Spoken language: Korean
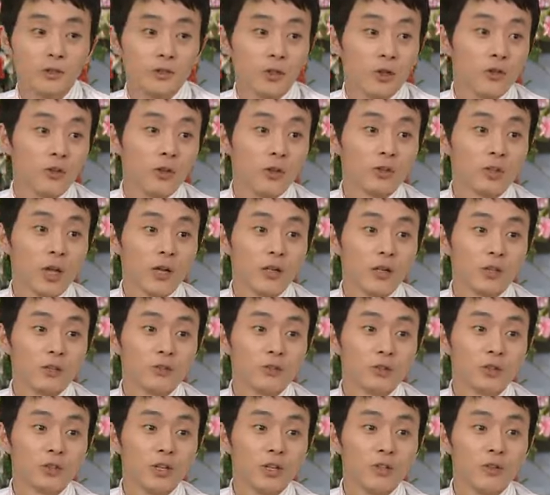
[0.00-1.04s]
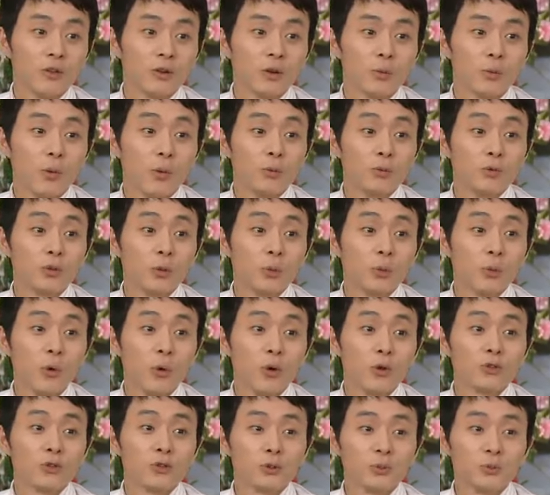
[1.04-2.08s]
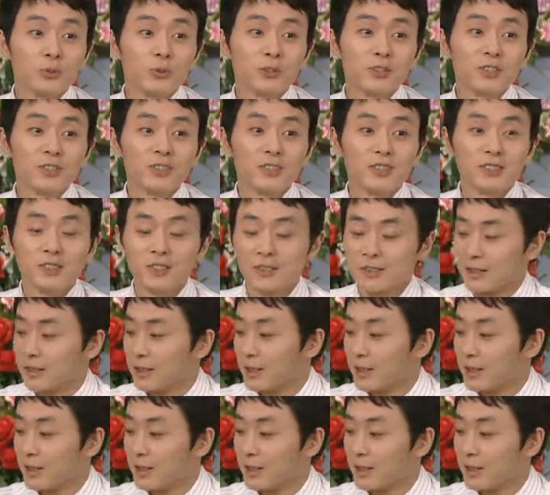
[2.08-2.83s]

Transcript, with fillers: 전혀 다를 수 있다는 걸 몸소 보여주는 분이지.